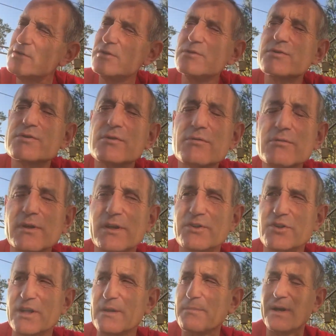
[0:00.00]
dans l'illusion,
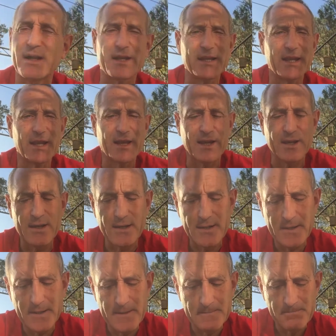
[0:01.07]
et j'en ai parlé hier
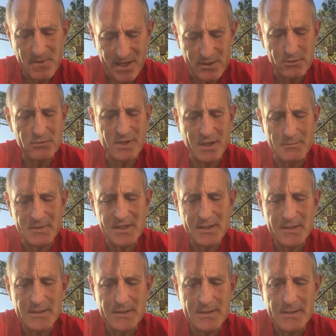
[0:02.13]
à une autre amie,